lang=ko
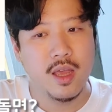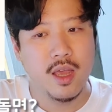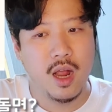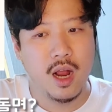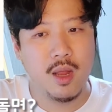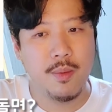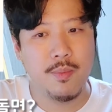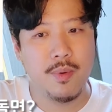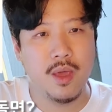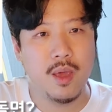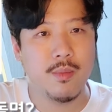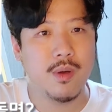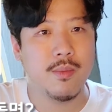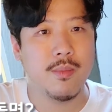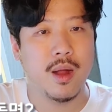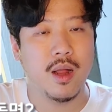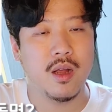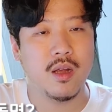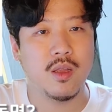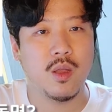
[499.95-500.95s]
RPM은
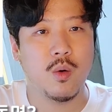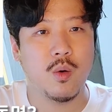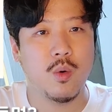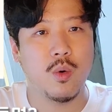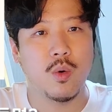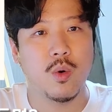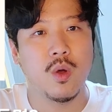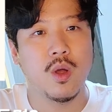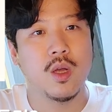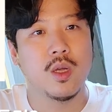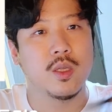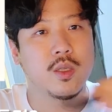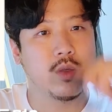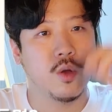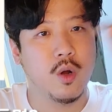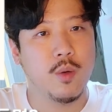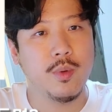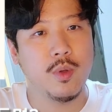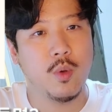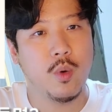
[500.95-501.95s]
말 그대로
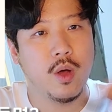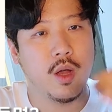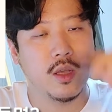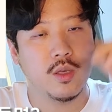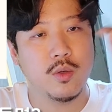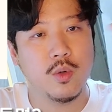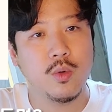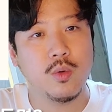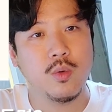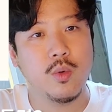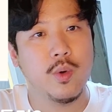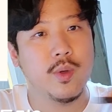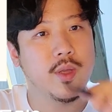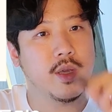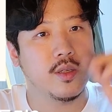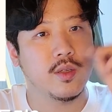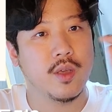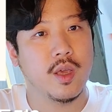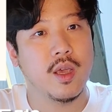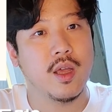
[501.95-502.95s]
드럼이 돌아가는 속도에
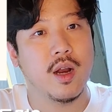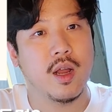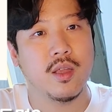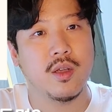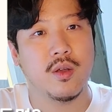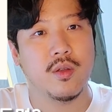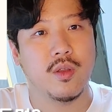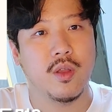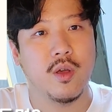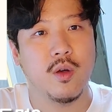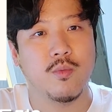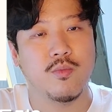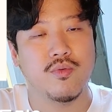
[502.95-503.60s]
대해서 얘기를 하는 건데요.